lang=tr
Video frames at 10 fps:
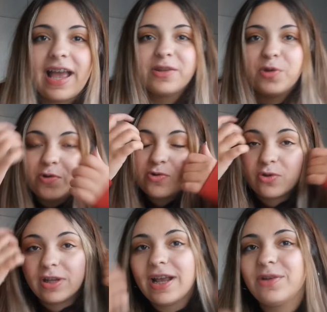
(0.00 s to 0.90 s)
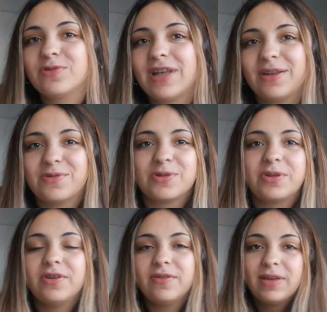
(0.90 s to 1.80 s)
Yani görünüş olarak güzel
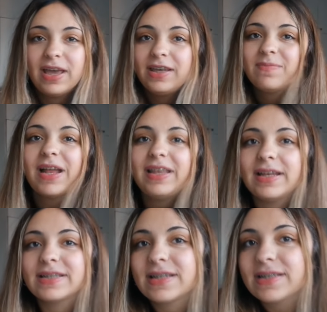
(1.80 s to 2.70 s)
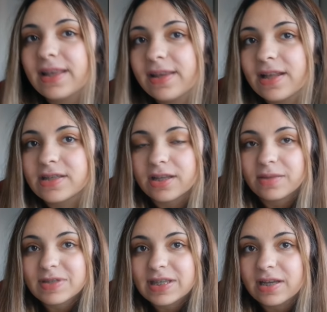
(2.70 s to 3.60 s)
gözüküyor. Ki ben yenisini satın
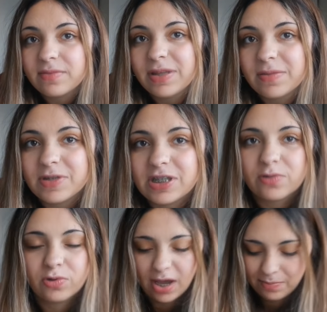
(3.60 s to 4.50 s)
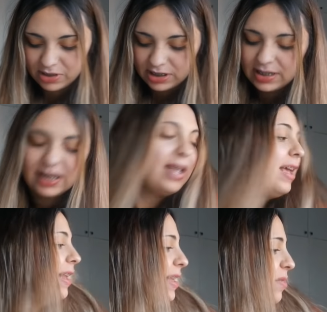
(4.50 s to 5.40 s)
alacaktım. Siyahı bitmişti, tükenmişti.
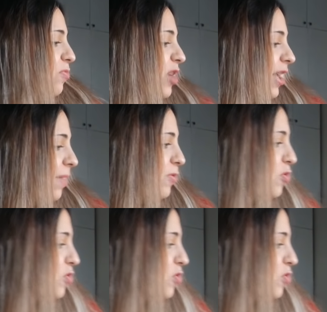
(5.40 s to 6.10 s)
Neyse bu şekilde bir